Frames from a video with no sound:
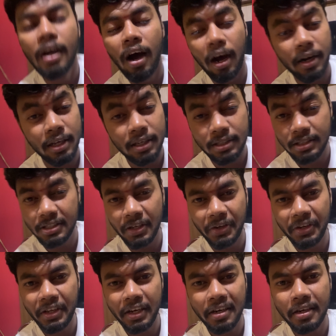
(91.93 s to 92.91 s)
ஆனால்
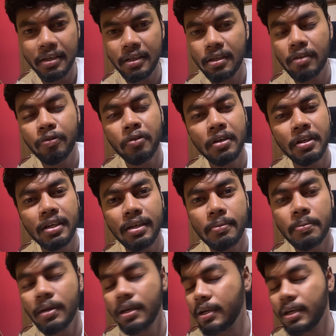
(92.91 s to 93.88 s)
சரியான கிஃப்ட்டுங்க
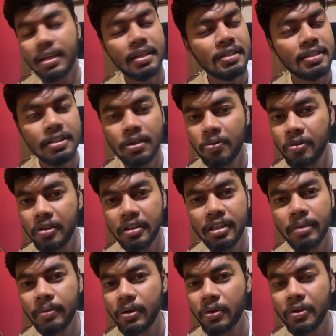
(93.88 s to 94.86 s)
மேரேஜ் கிஃப்ட்
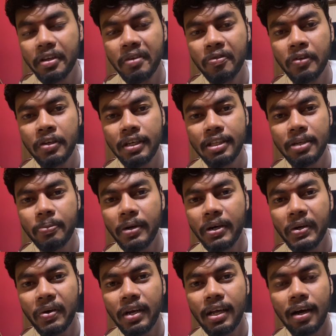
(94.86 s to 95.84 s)
மாதிரி ஒரு கிஃப்ட்டு
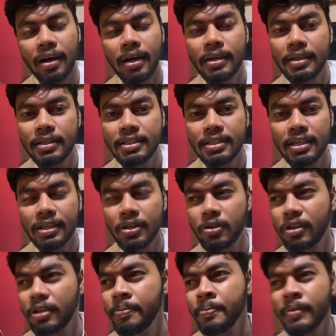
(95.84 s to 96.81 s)
எதிர்பார்க்கவே இல்லை ஆட்ரைசர்
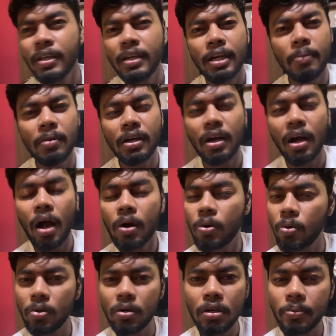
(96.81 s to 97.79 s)
அக்கௌண்ட் நமக்கு
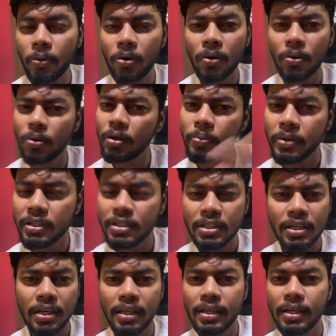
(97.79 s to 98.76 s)
அக்கௌண்ட் போனால் கூட
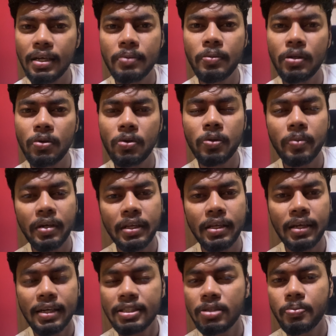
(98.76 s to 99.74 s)
பிரச்சனை இல்லைங்க அதுமாரி ஒரு மாதிரி
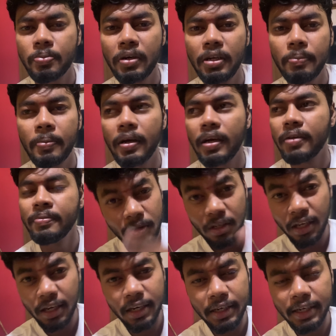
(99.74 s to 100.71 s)
அக்செப்ட் பண்ணிப்பேன்
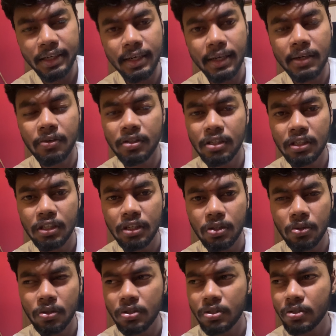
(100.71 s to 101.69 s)
ஏன்னா டிக்டாக் வந்துட்டு
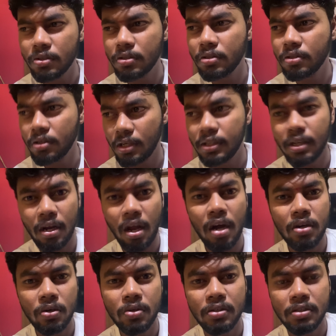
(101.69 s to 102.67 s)
டூ தௌசண்ட் அந்த
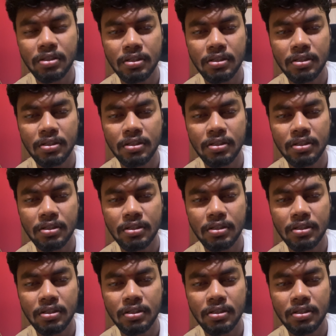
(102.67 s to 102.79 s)
லாக்டவுன்